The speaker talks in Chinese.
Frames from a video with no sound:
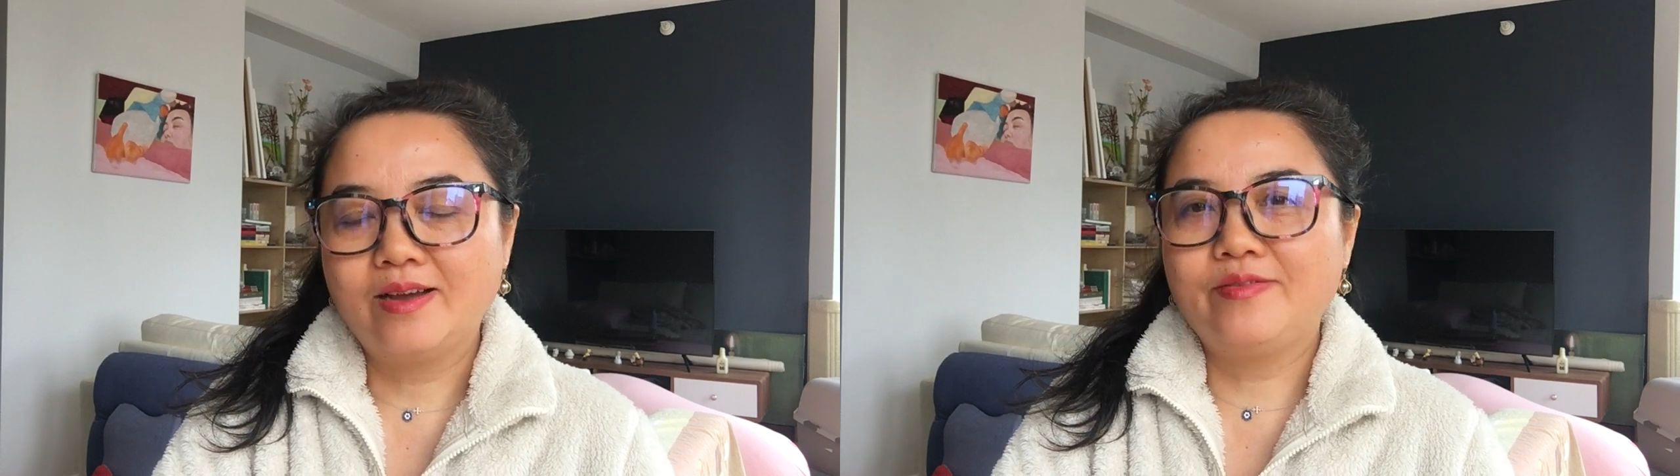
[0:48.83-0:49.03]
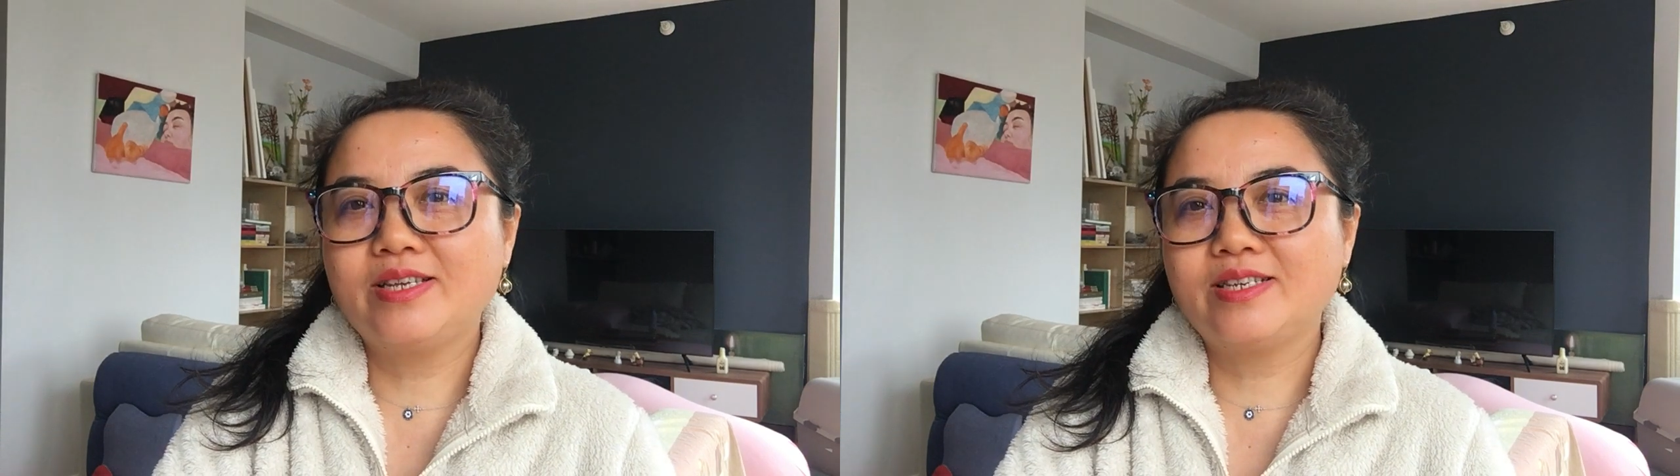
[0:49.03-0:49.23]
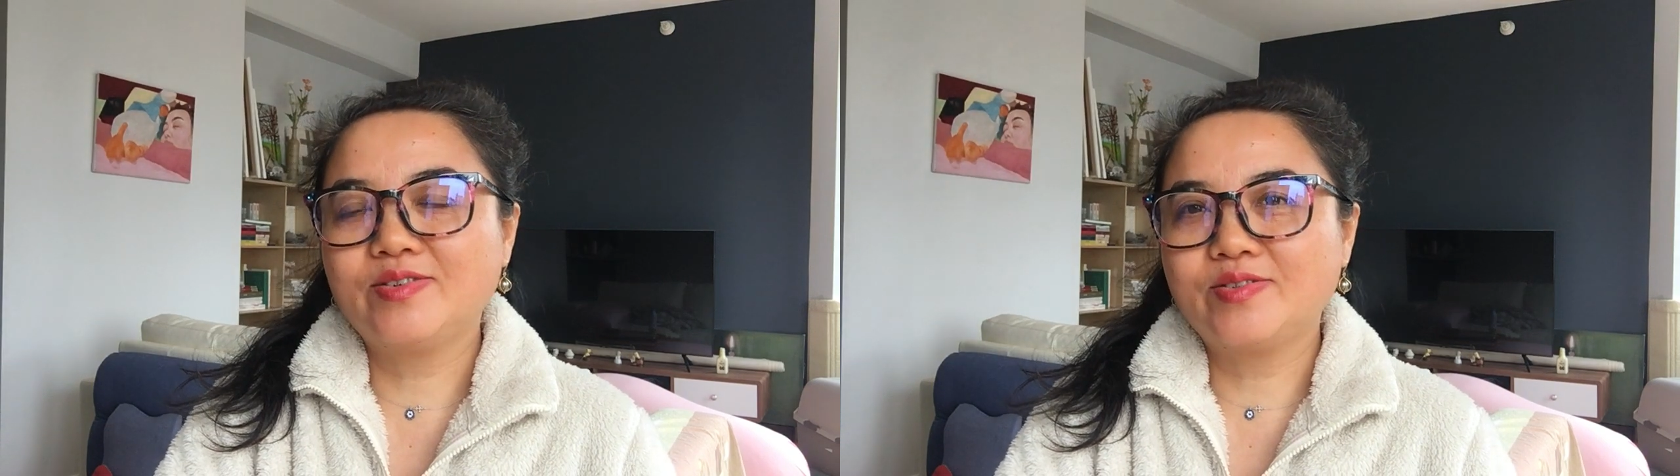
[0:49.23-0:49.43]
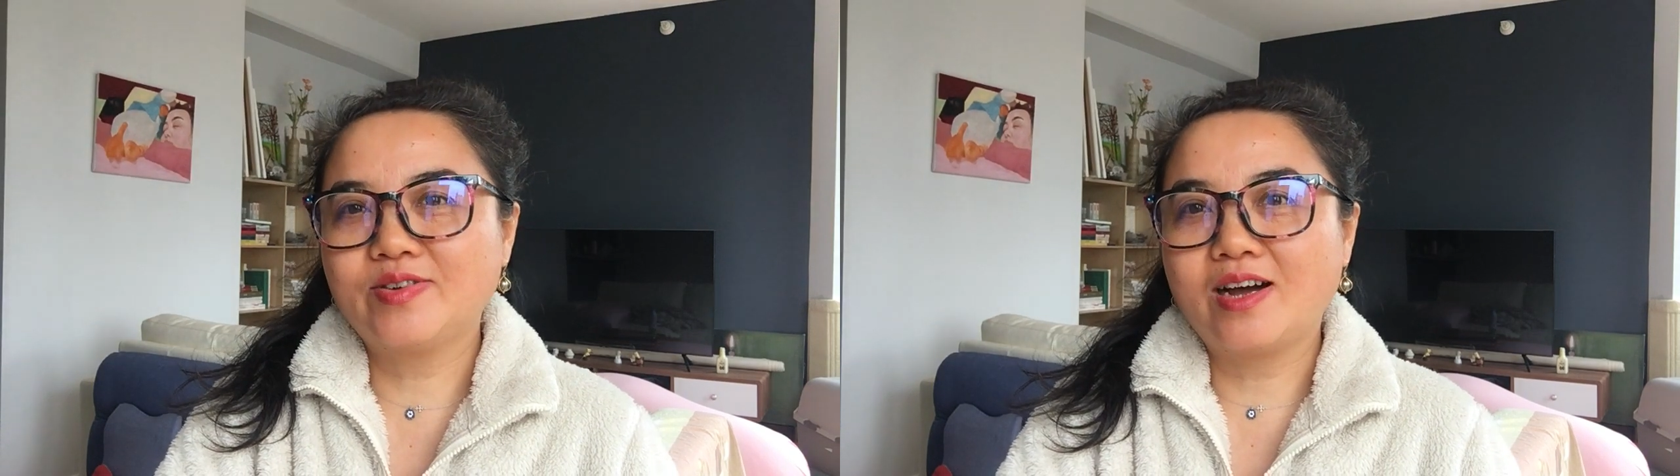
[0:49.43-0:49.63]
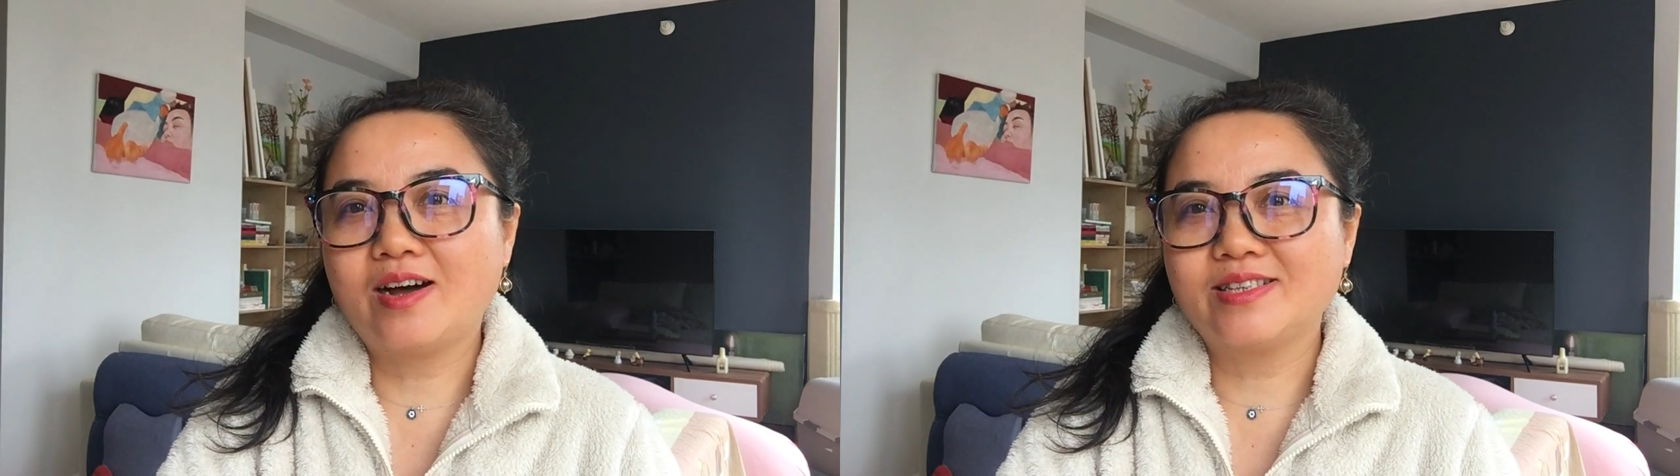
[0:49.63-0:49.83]
微信公
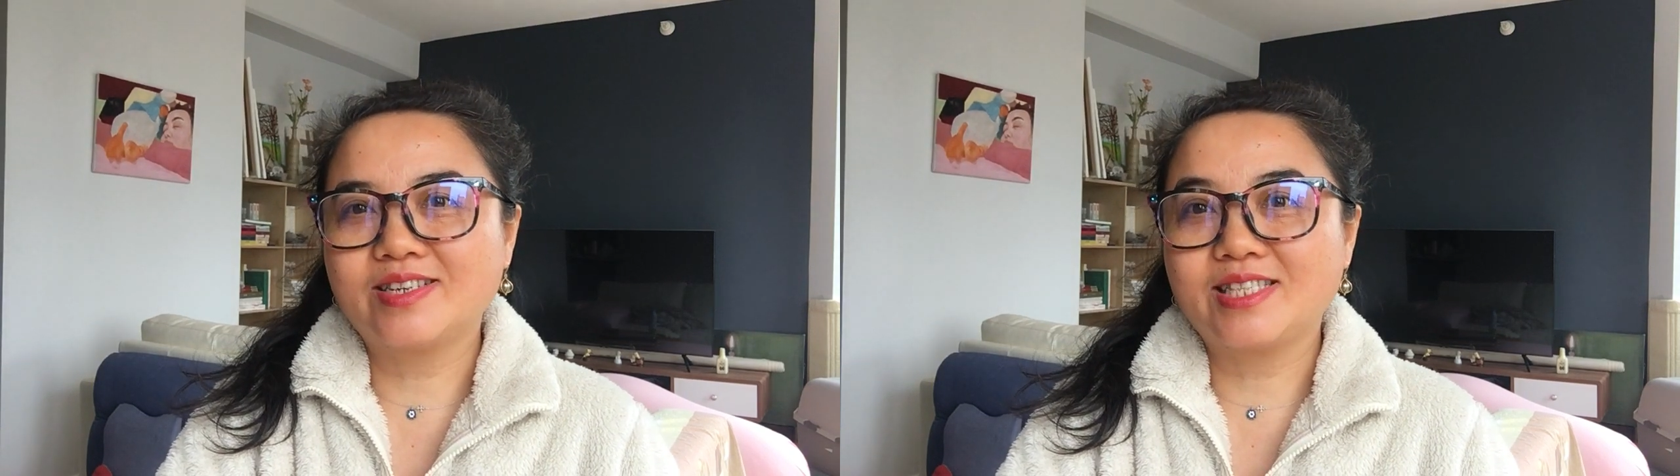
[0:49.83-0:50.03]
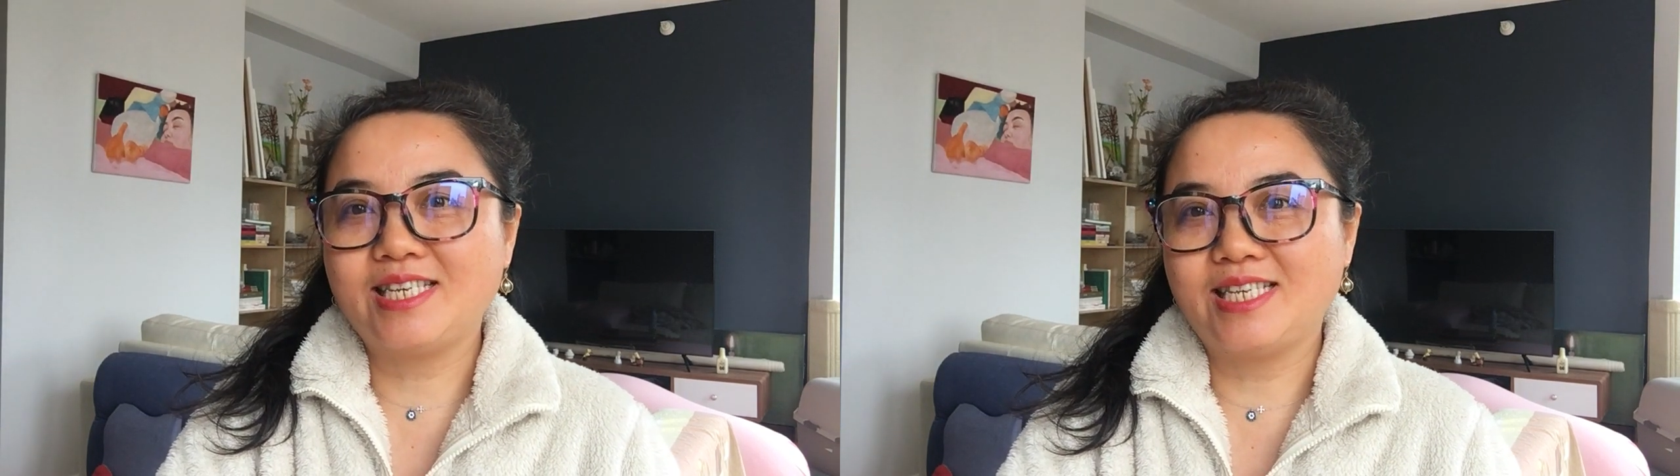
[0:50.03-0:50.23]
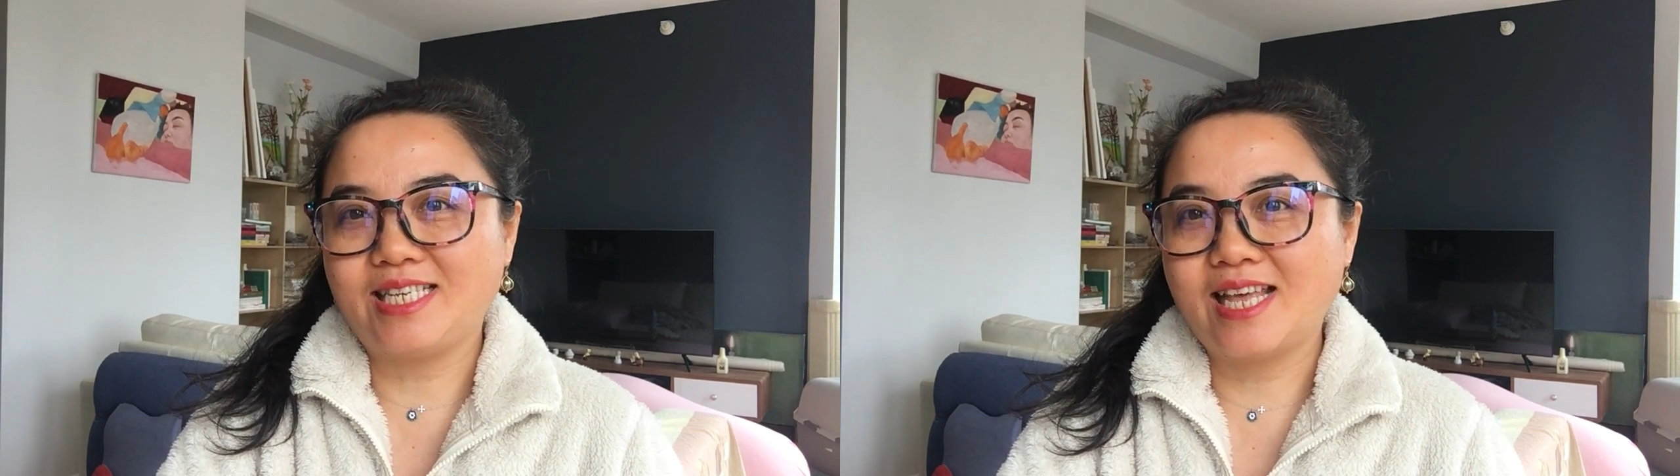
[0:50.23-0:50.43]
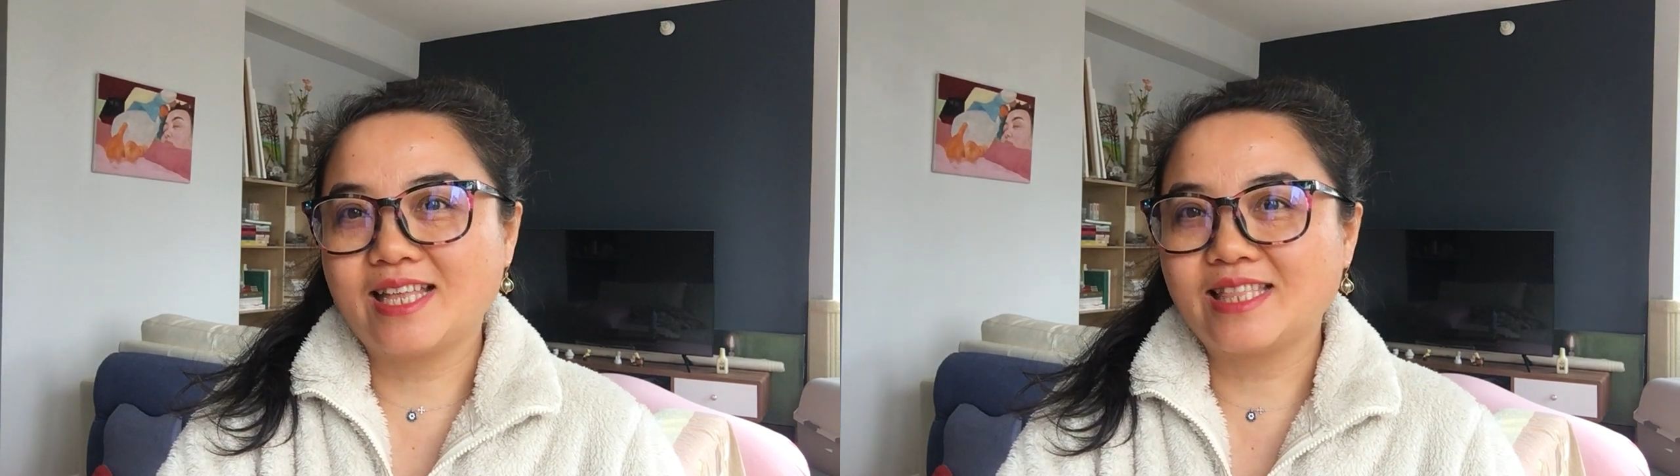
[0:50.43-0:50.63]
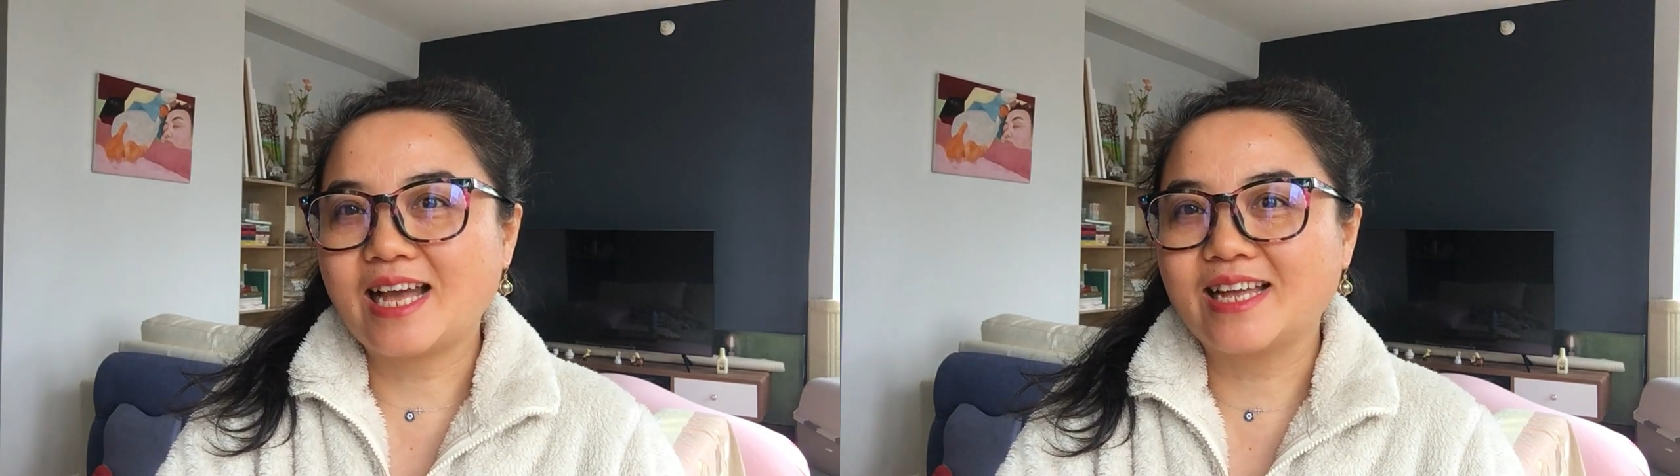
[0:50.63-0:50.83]
众号叫体
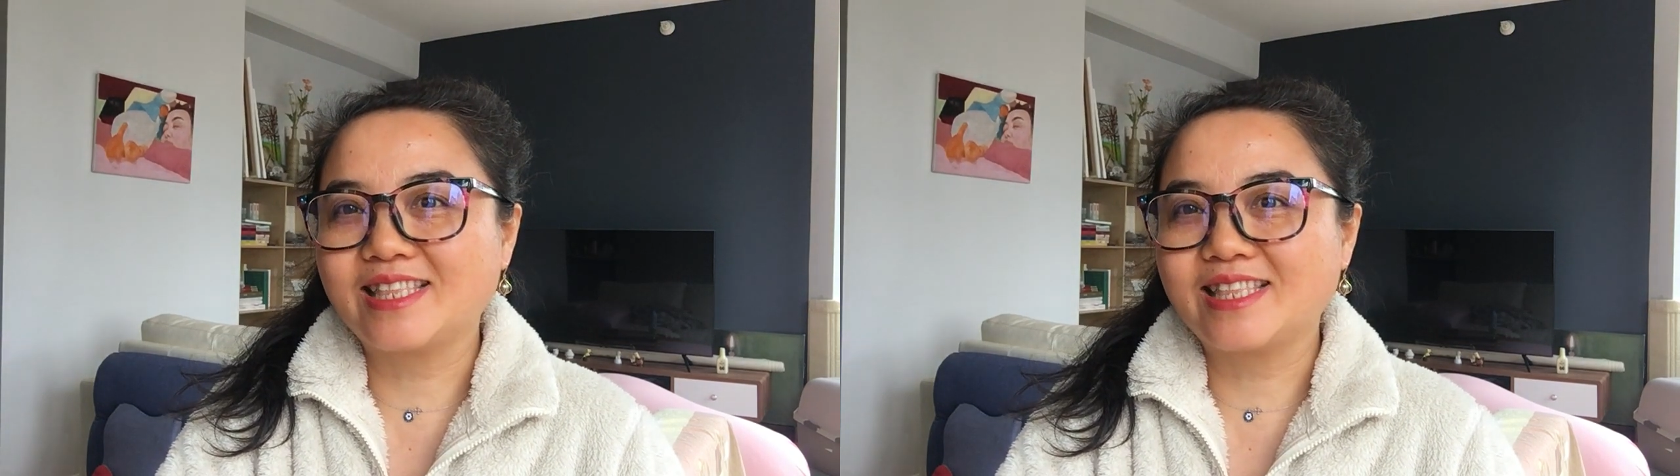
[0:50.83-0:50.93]
验大